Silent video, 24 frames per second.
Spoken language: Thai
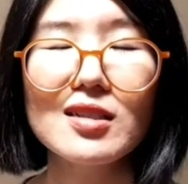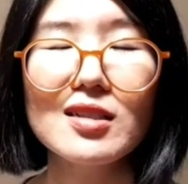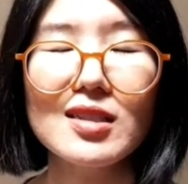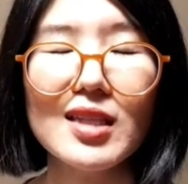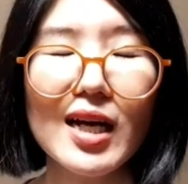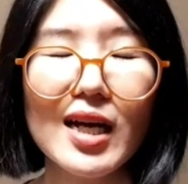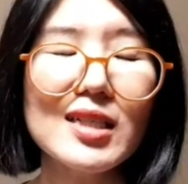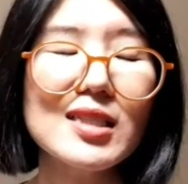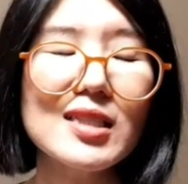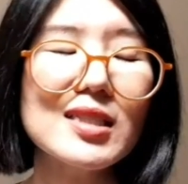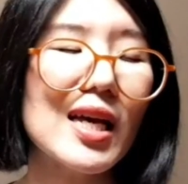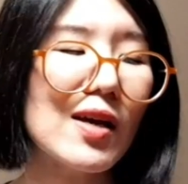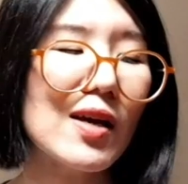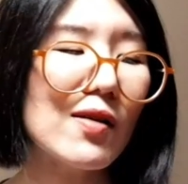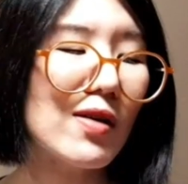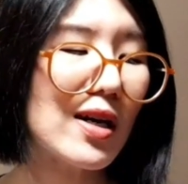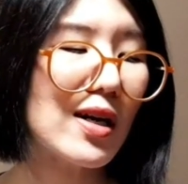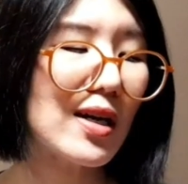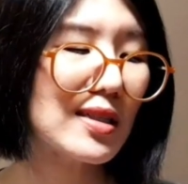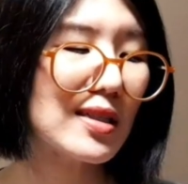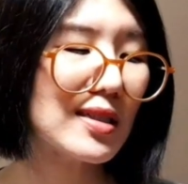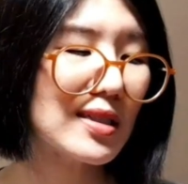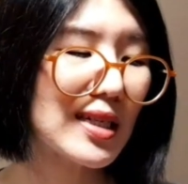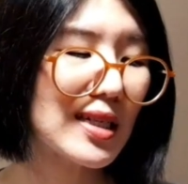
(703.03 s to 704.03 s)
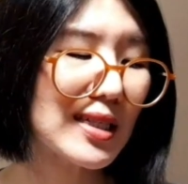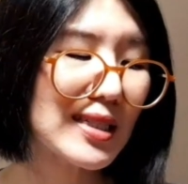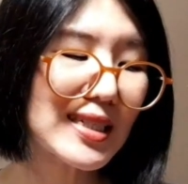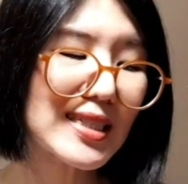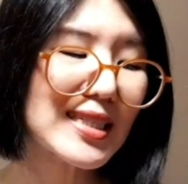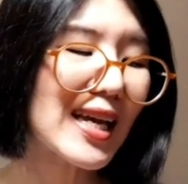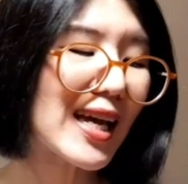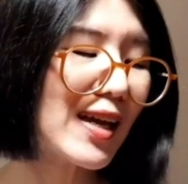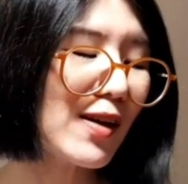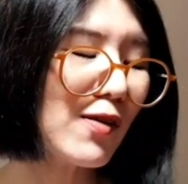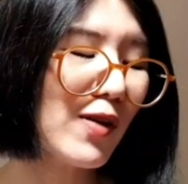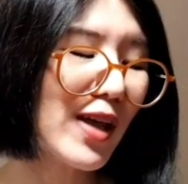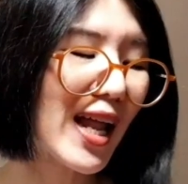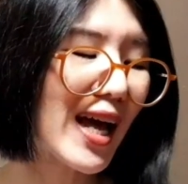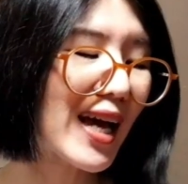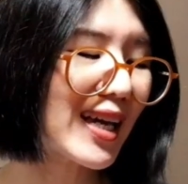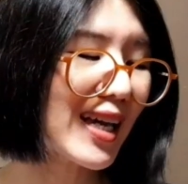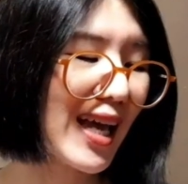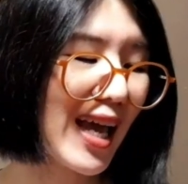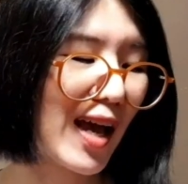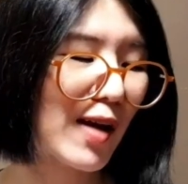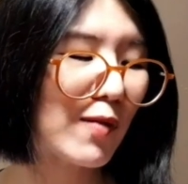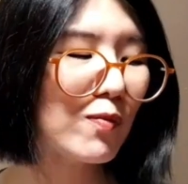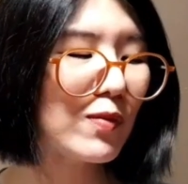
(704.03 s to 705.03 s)
ตั้งใจว่าฉันจะใช้เวลา
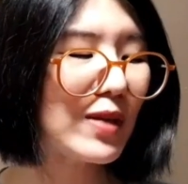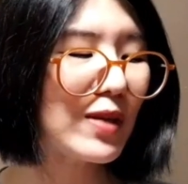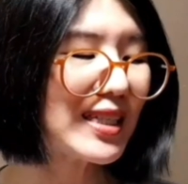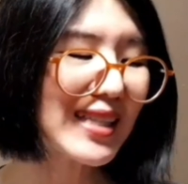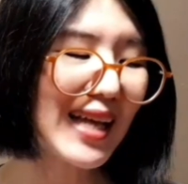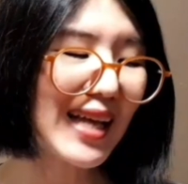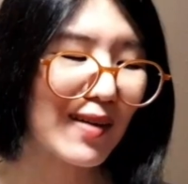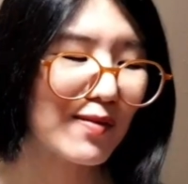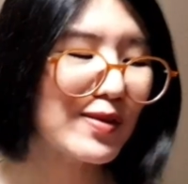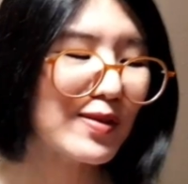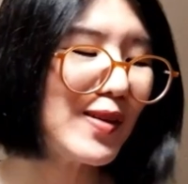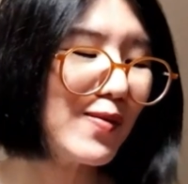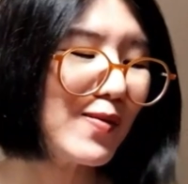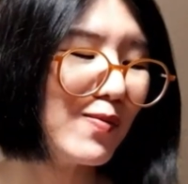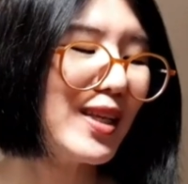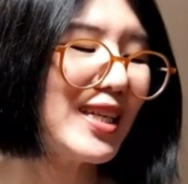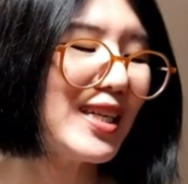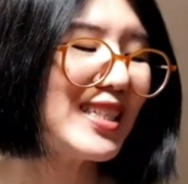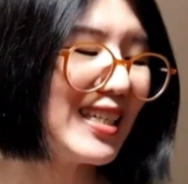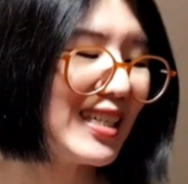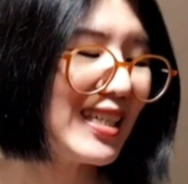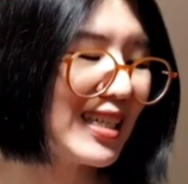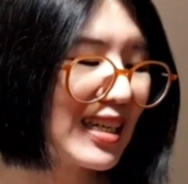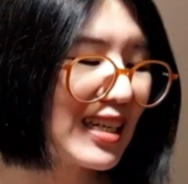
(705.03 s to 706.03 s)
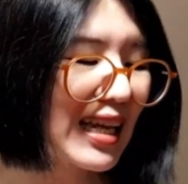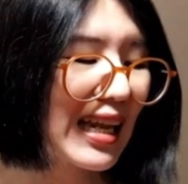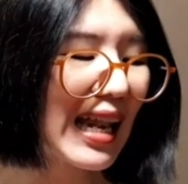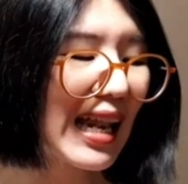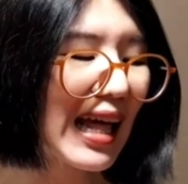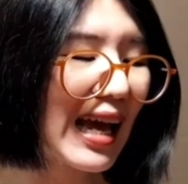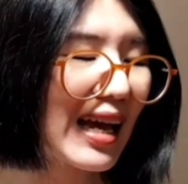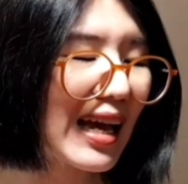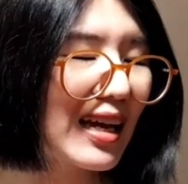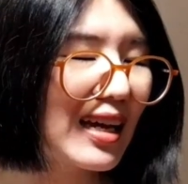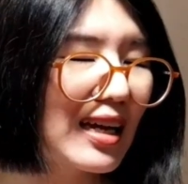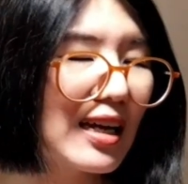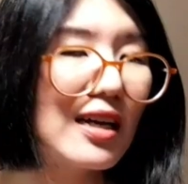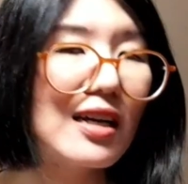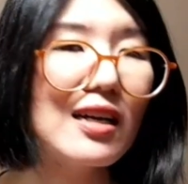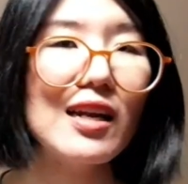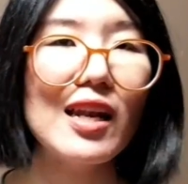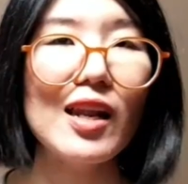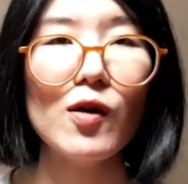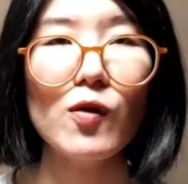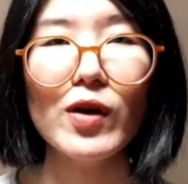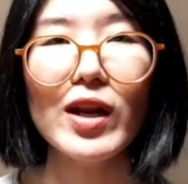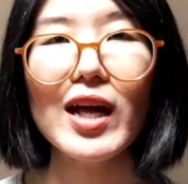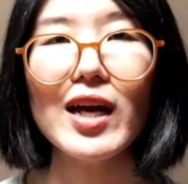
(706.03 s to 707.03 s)
กับแอปนี้สามสิบนาทีเท่านั้นแหละ
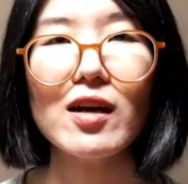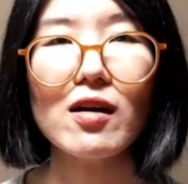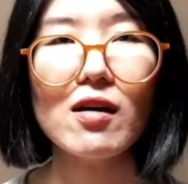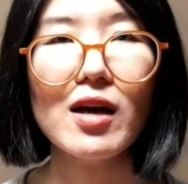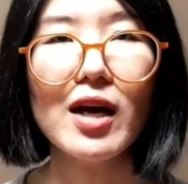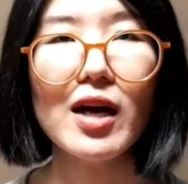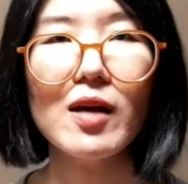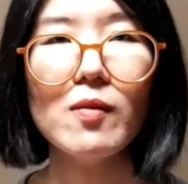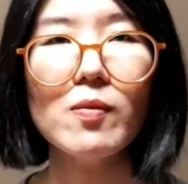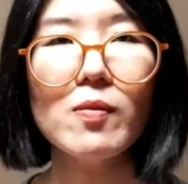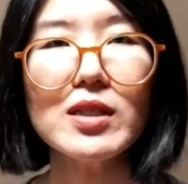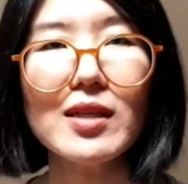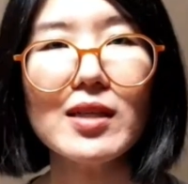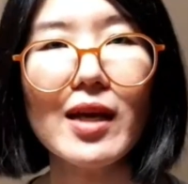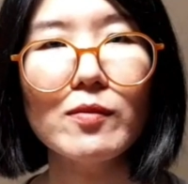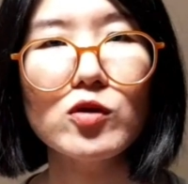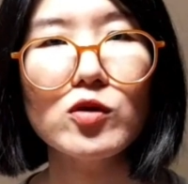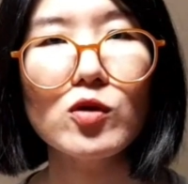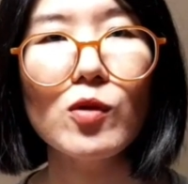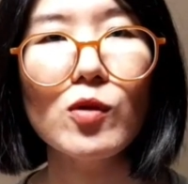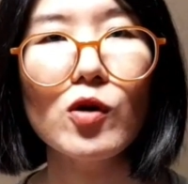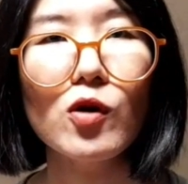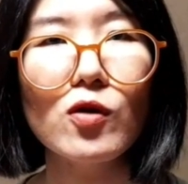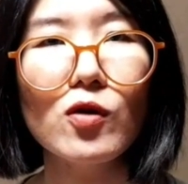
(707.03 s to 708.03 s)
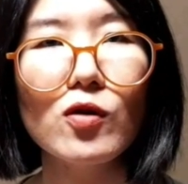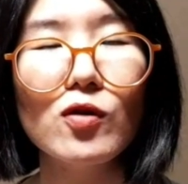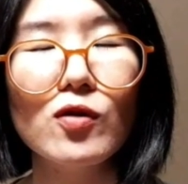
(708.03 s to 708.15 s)
แล้วเวลาก็หายไปสามชั่วโมง